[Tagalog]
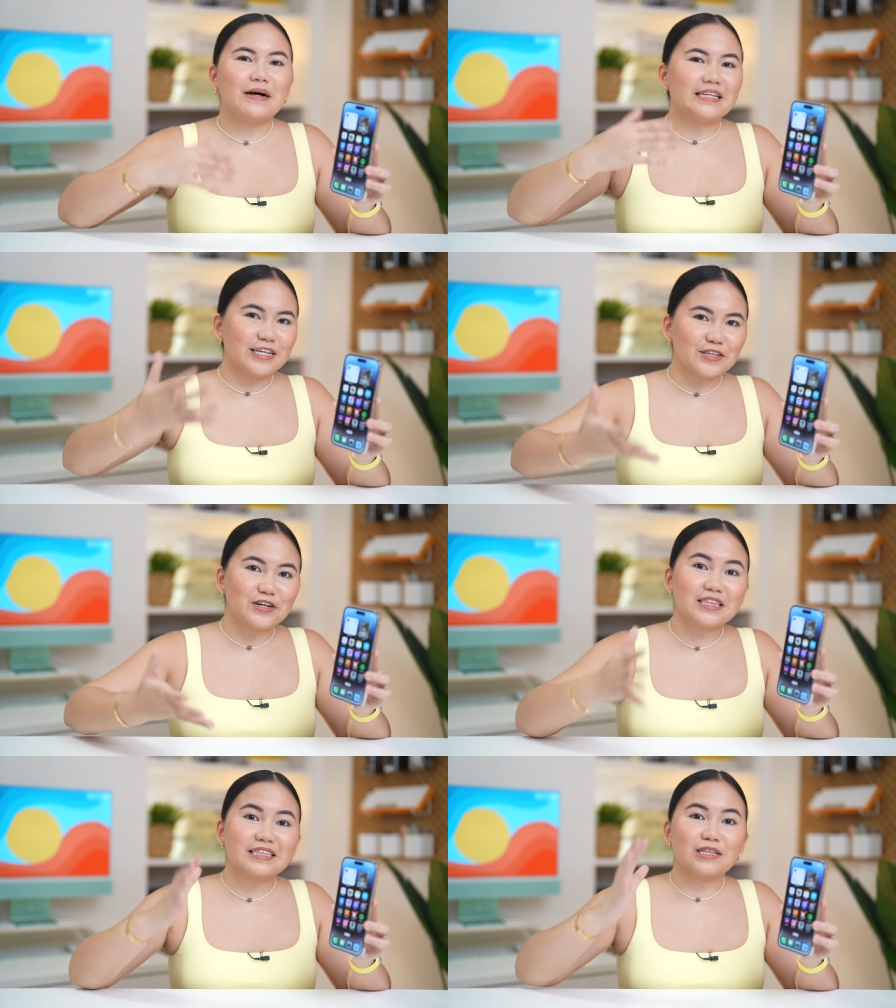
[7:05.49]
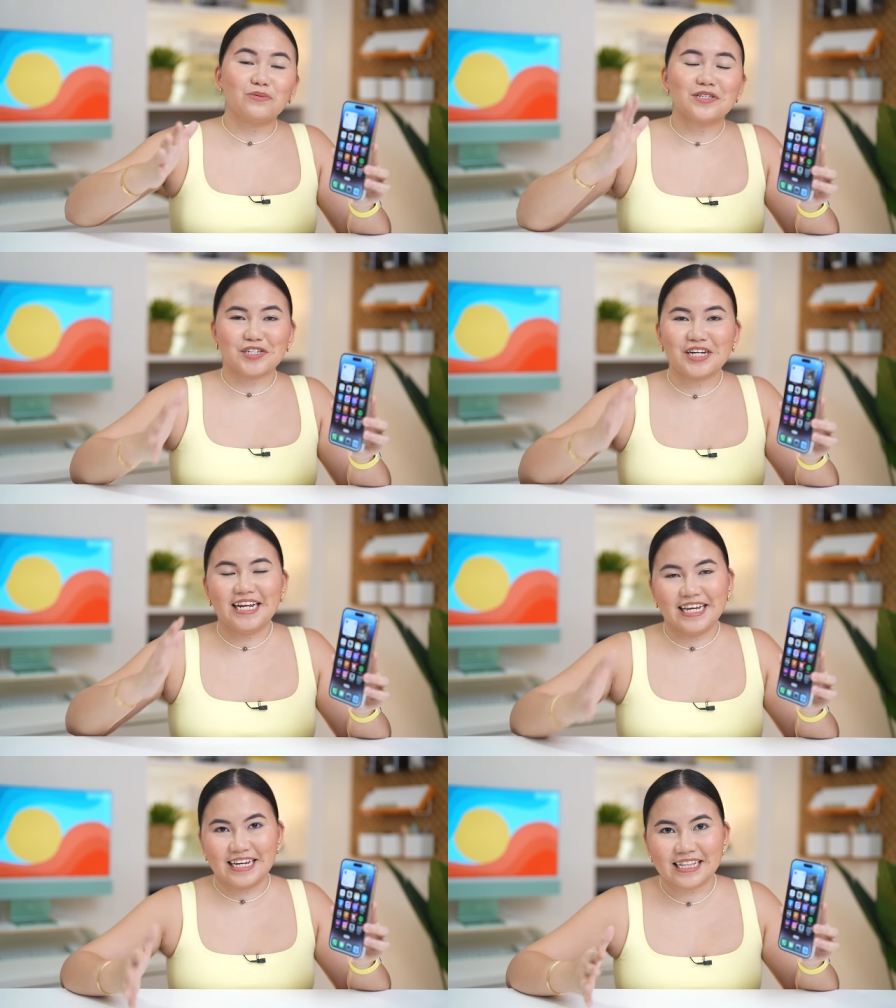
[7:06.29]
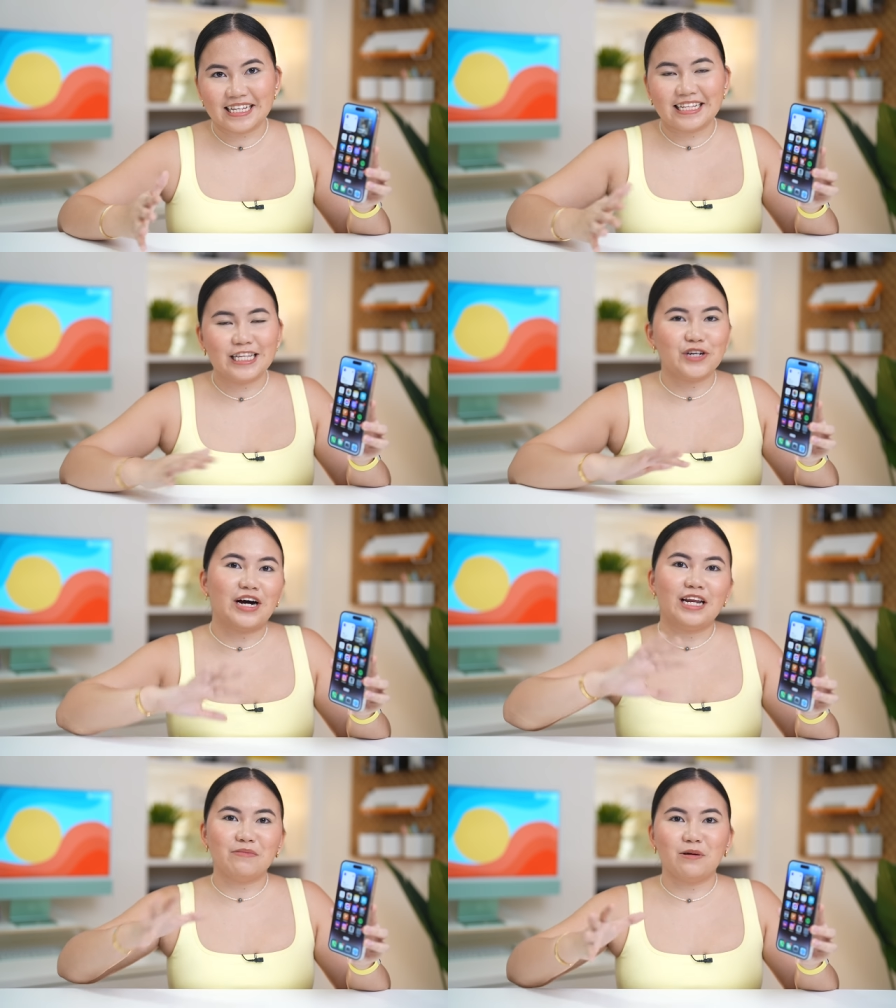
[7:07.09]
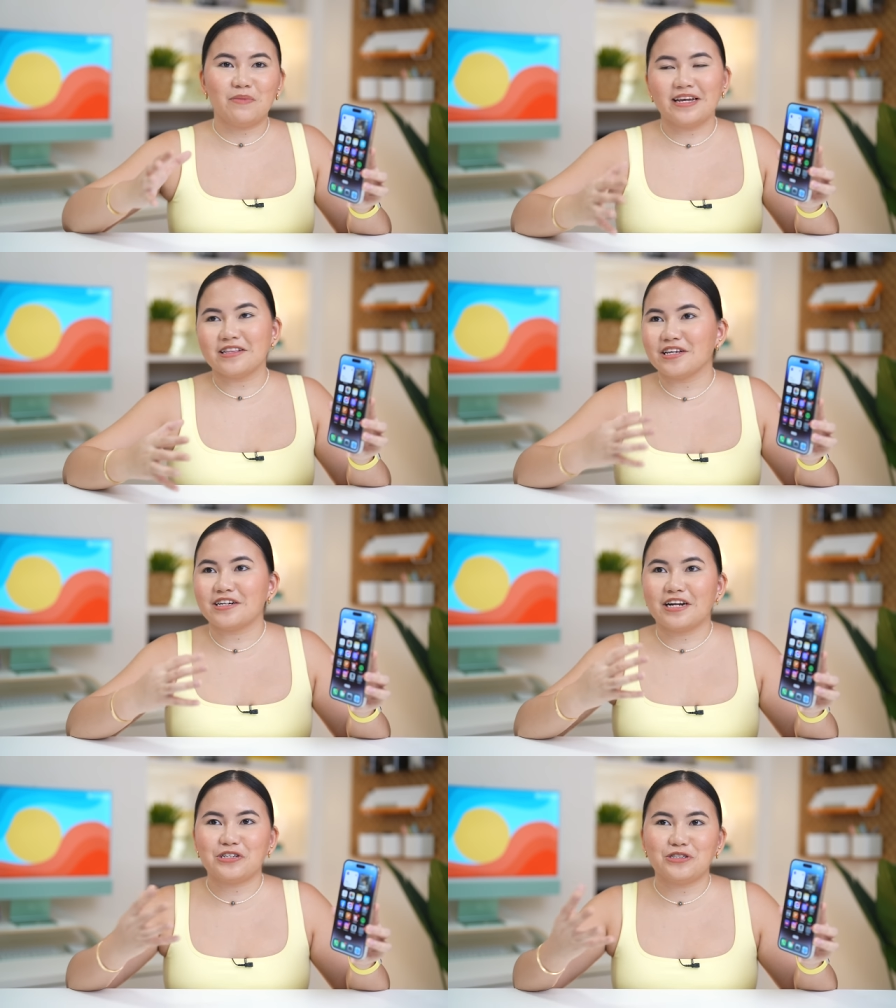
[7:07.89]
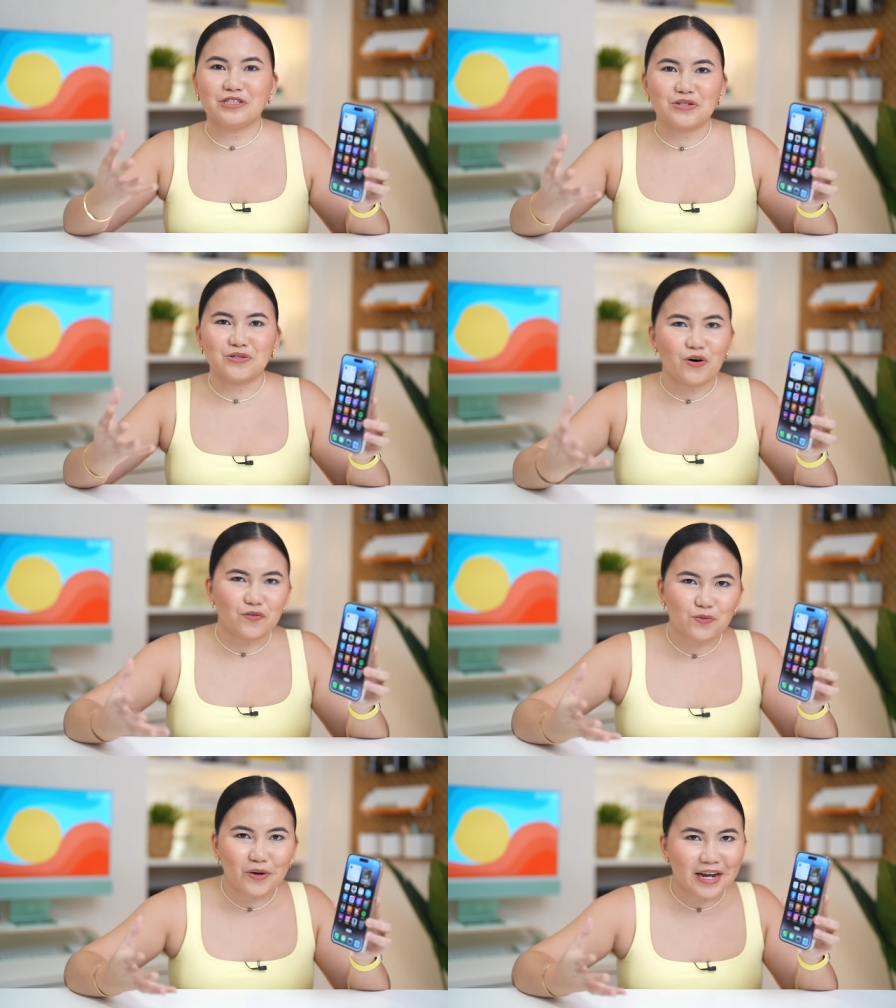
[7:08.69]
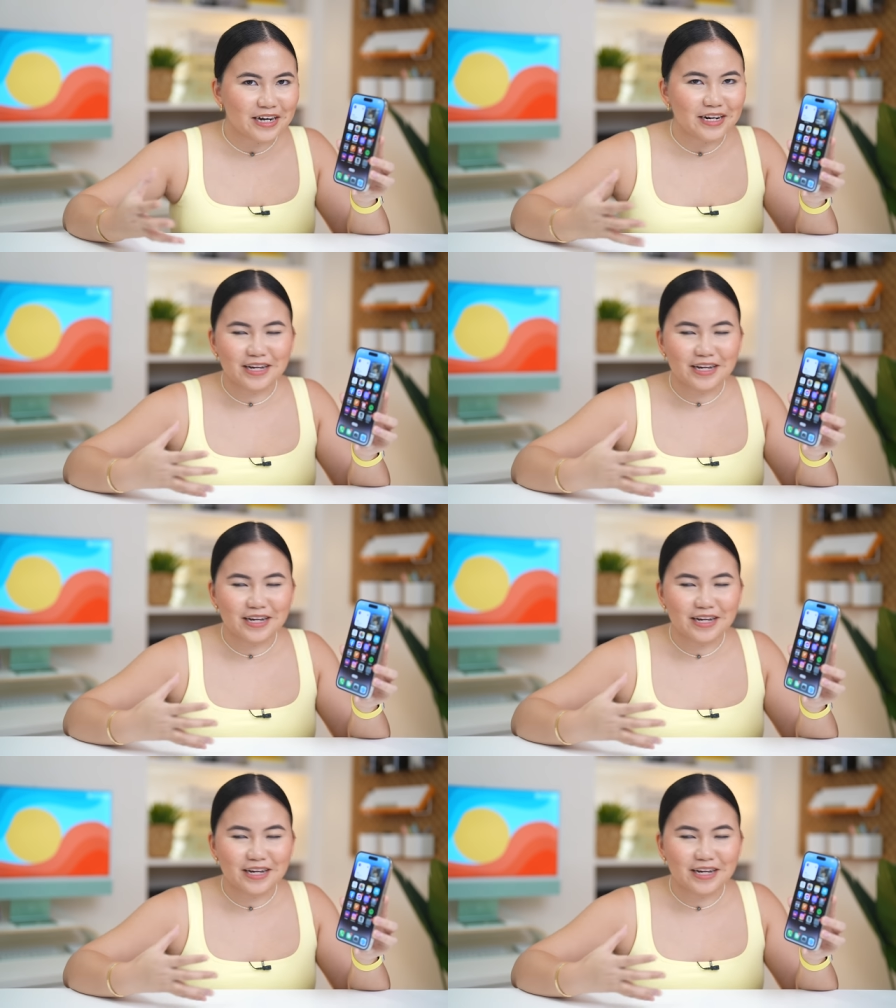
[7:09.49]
But I thought that was really it. Hindi ko alam na may integration ng software